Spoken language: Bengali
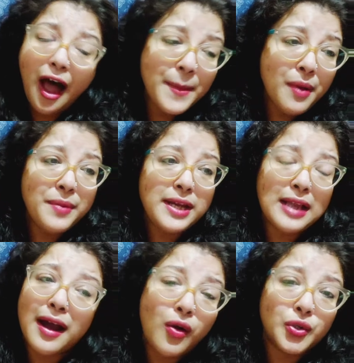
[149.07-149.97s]
আমি ভাবি
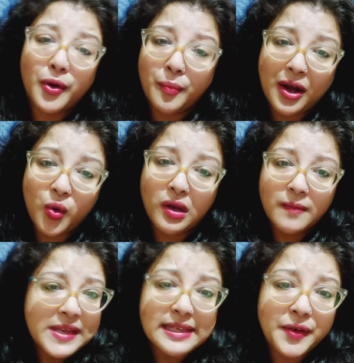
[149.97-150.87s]
তারা কত বড় পাগল
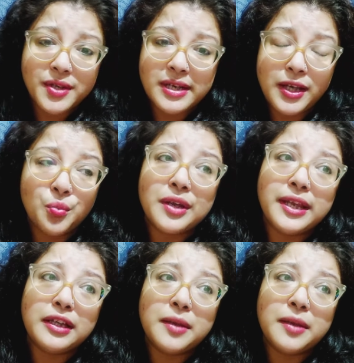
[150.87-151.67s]
সিরিয়াসলি তোমাকে দেখতে